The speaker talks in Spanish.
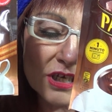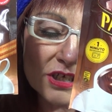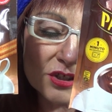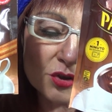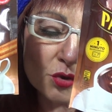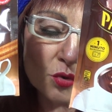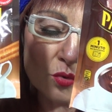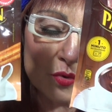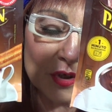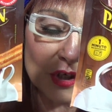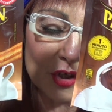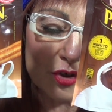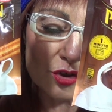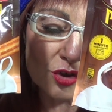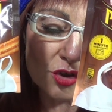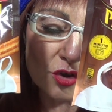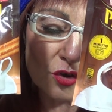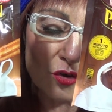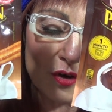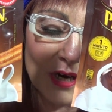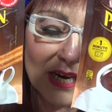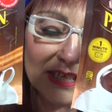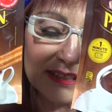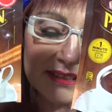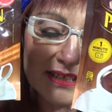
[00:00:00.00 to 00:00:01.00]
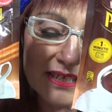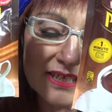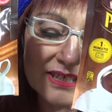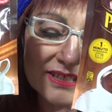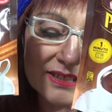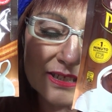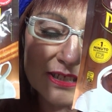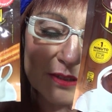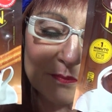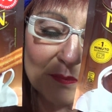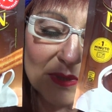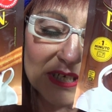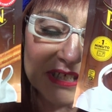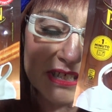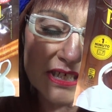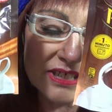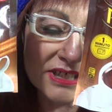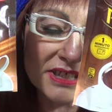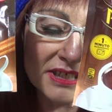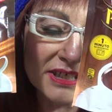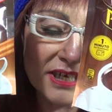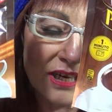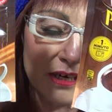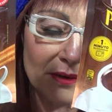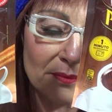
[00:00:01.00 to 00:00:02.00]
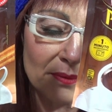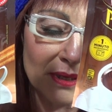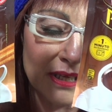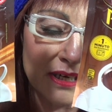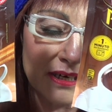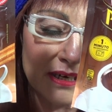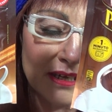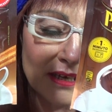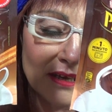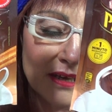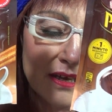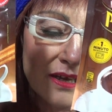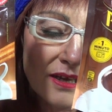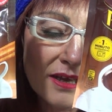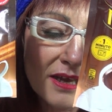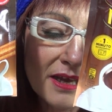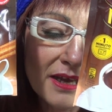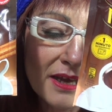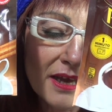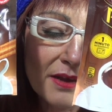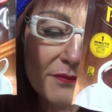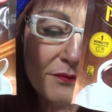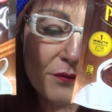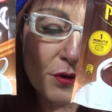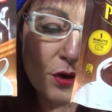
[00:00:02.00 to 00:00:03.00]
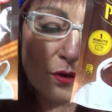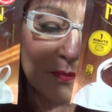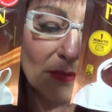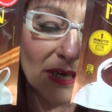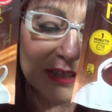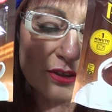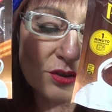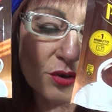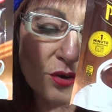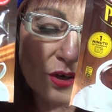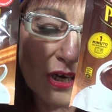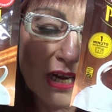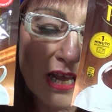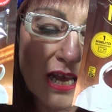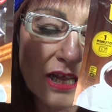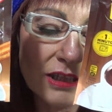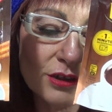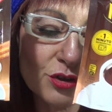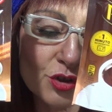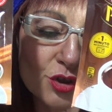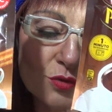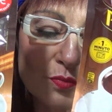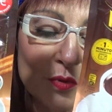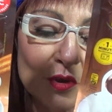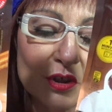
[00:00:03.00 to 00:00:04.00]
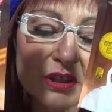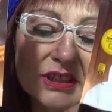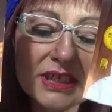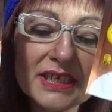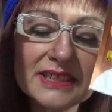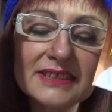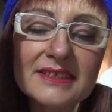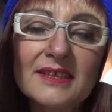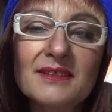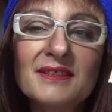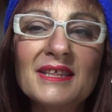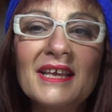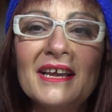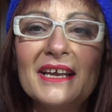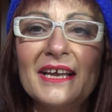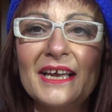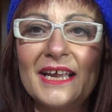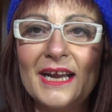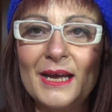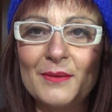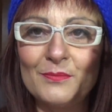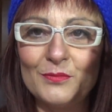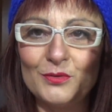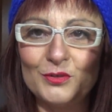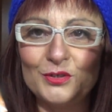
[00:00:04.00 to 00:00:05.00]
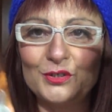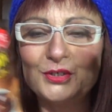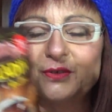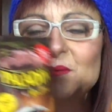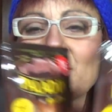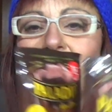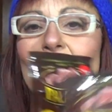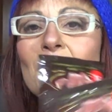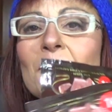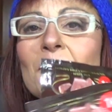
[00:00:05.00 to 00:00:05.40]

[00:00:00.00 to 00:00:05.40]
Es único chocolate que se espesa sin hervir. Formato real, dos bolsas de 100 gramos.